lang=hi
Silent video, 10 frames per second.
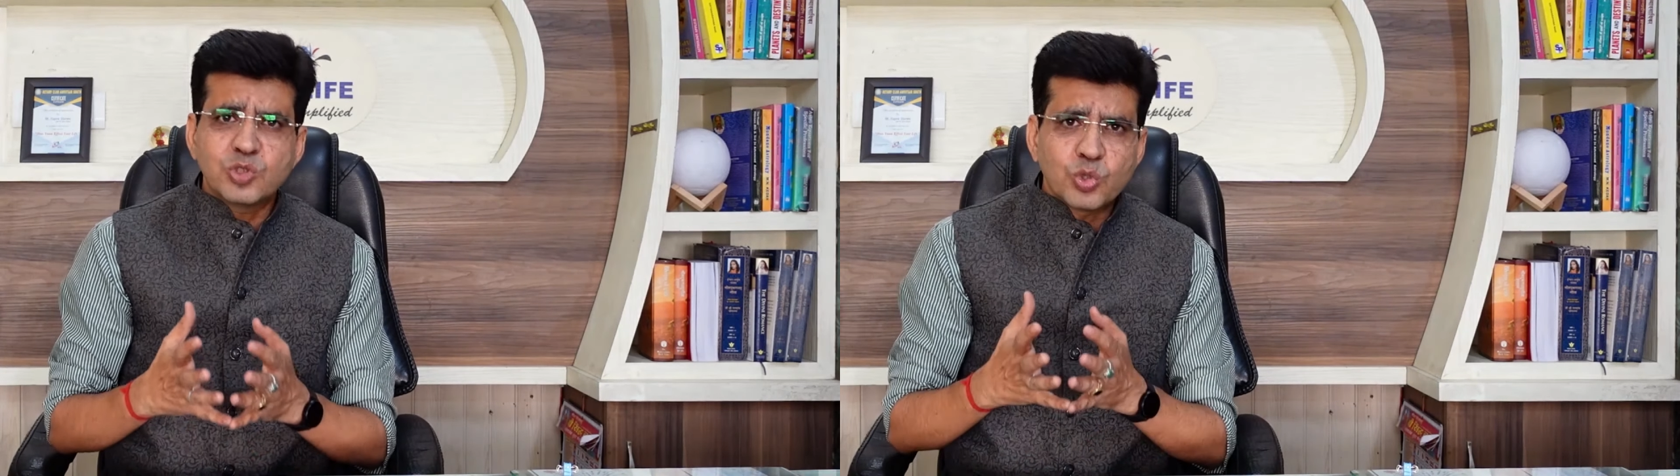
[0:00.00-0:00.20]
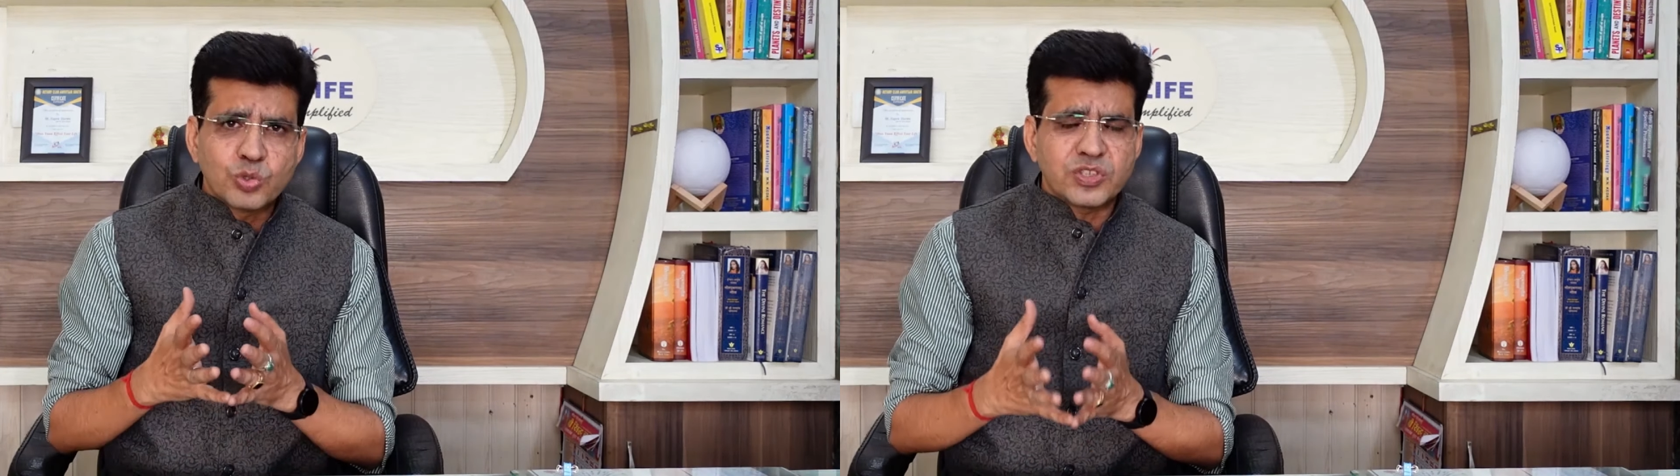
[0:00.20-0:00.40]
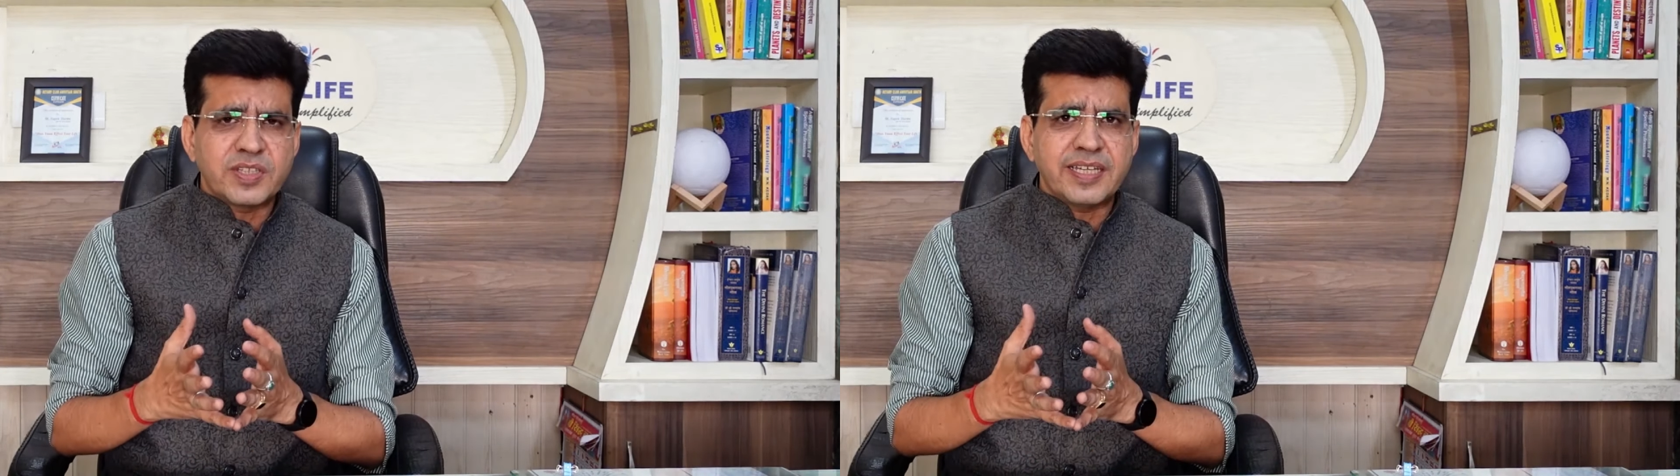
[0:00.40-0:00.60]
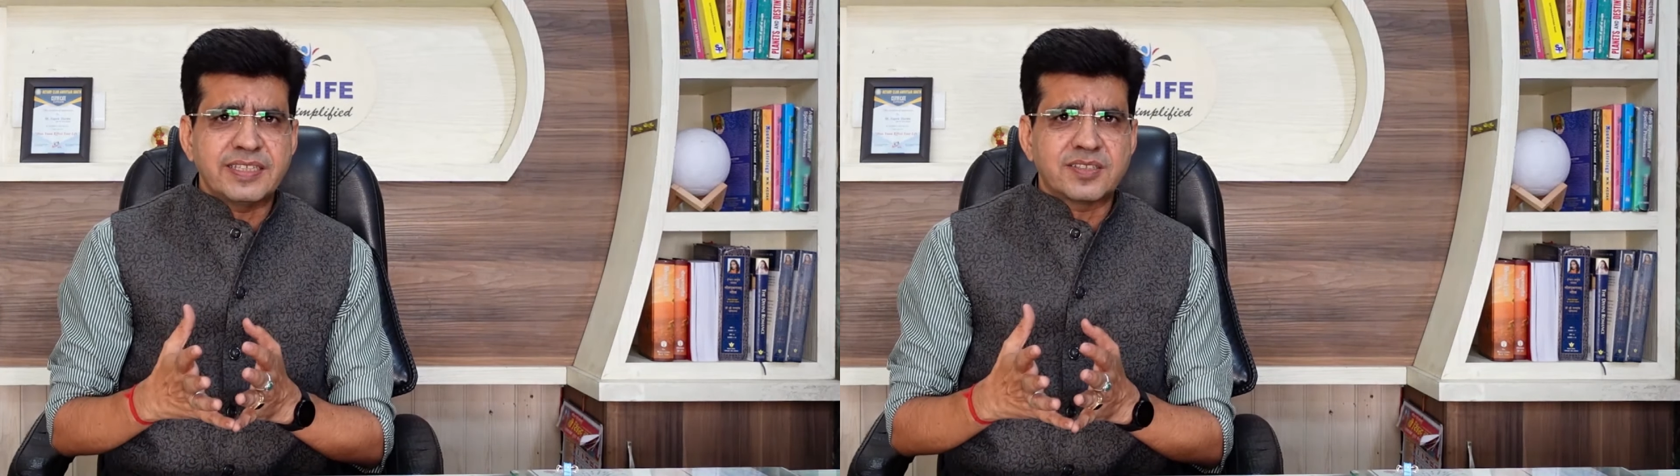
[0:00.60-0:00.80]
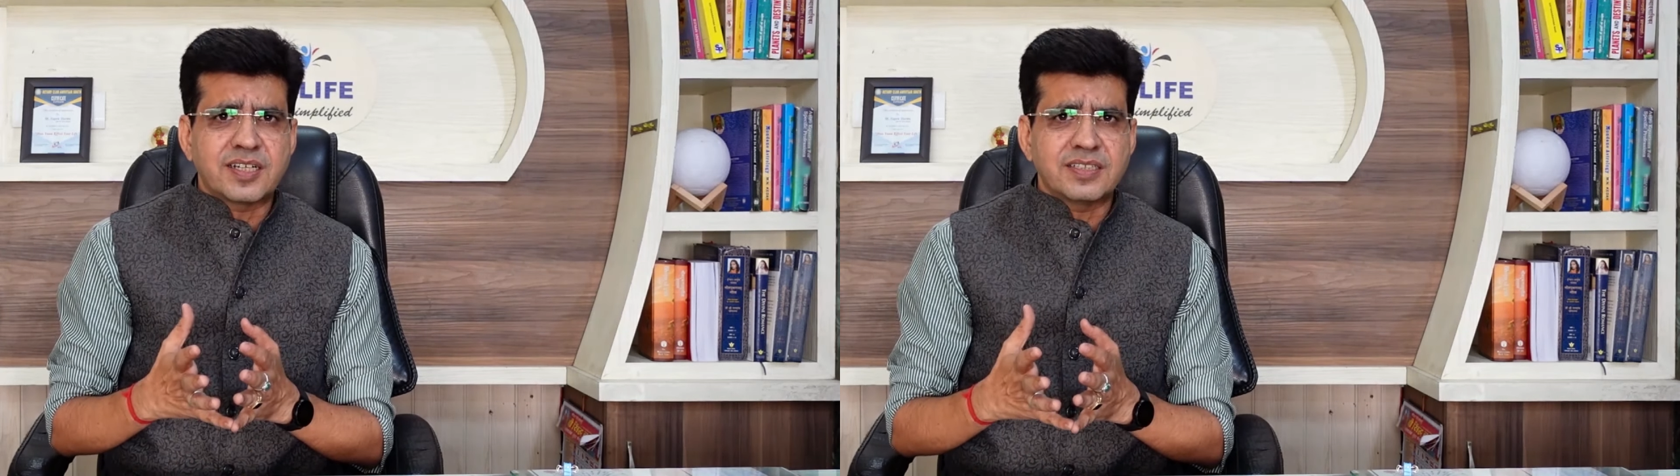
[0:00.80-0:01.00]
सोचते
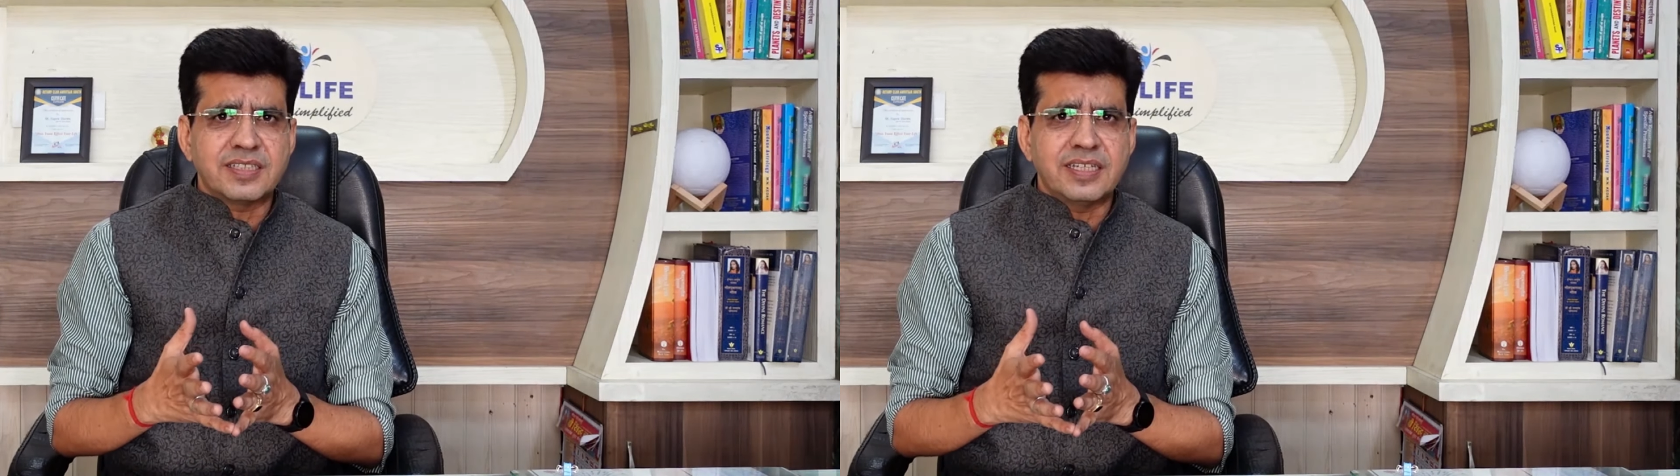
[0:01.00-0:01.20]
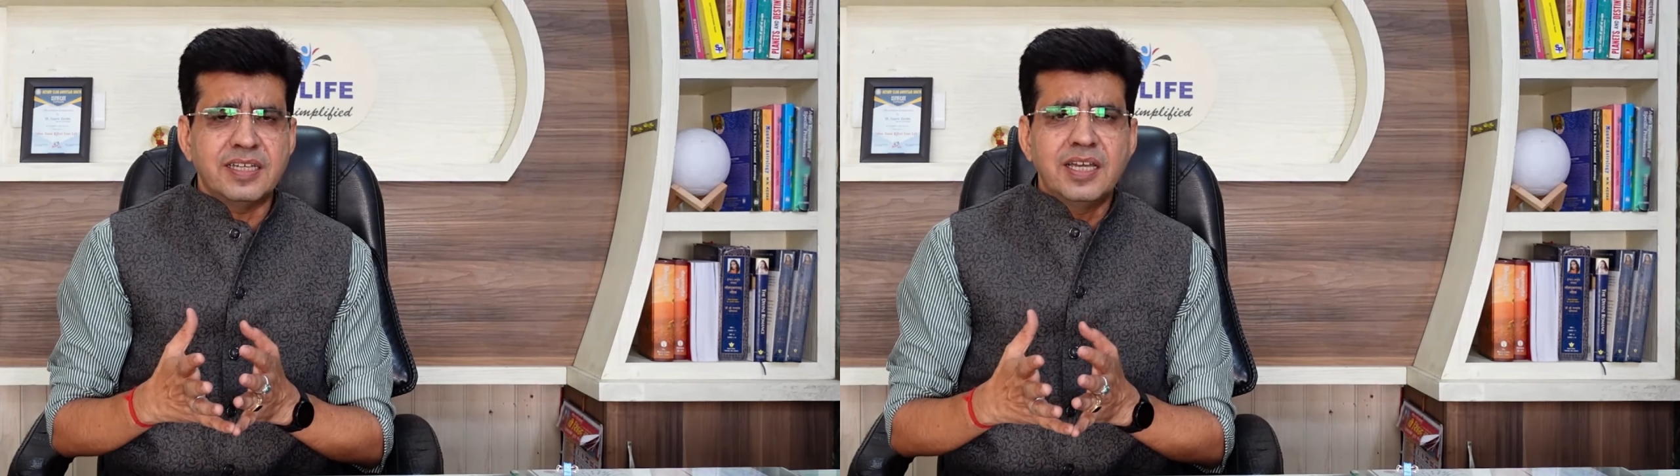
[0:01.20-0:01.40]
किस तरह से